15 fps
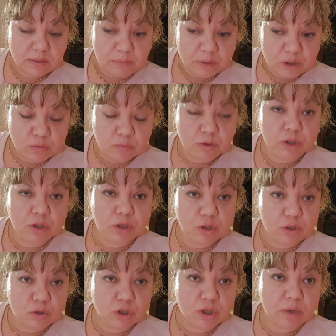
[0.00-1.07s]
Почему ты не
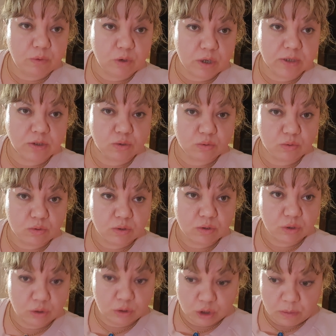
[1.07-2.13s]
идешь домой к отцу?
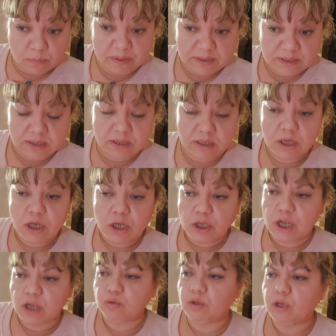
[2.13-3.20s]
Ты должен пойти,
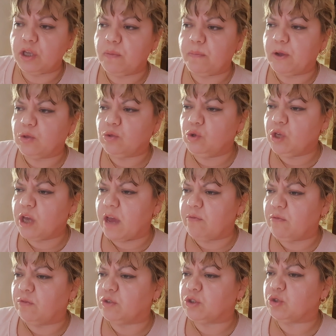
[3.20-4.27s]
я туда не пойду, я
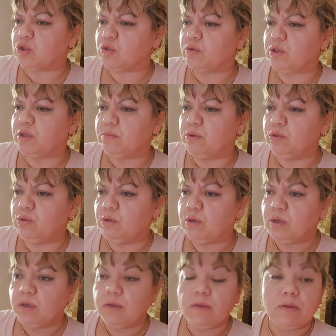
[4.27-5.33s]
его выслушивать не буду.
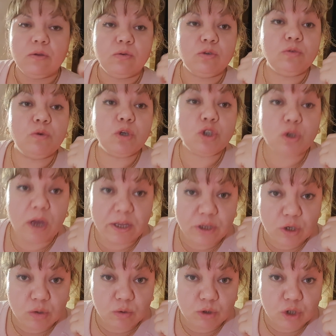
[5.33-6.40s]
У него еще
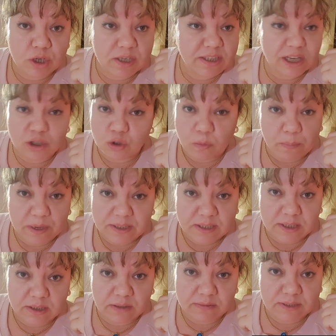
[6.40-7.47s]
одни ключи есть, я сто
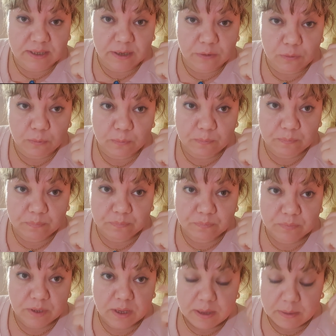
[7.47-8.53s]
процентов знаю.
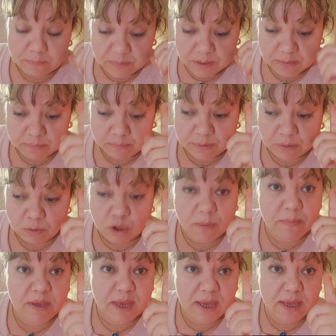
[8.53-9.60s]
Потому что
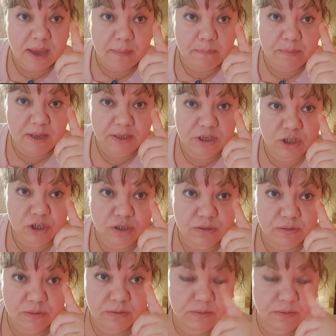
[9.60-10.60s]
меня не обманешь.